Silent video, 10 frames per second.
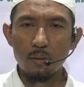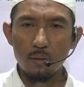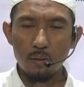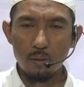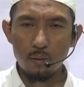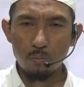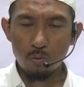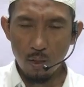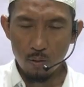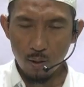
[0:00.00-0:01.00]
e,
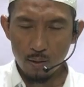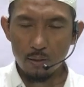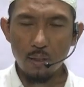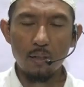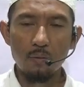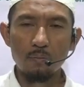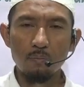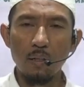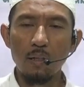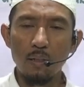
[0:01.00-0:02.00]
budak wanita
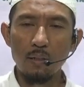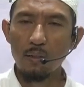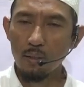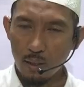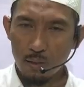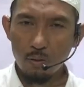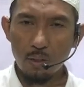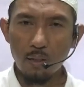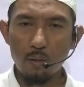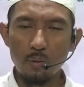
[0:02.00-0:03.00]
bahkan dinikahi
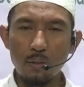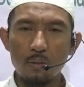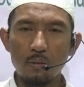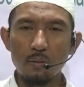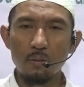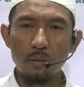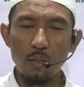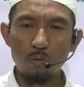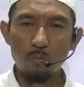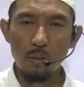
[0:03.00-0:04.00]
oleh Nabi
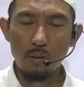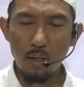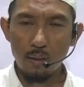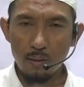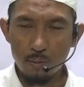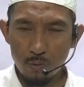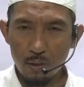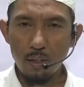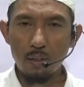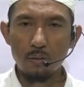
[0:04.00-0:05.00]
yaitu Maria
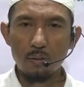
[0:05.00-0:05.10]
Al-Qibtiyah.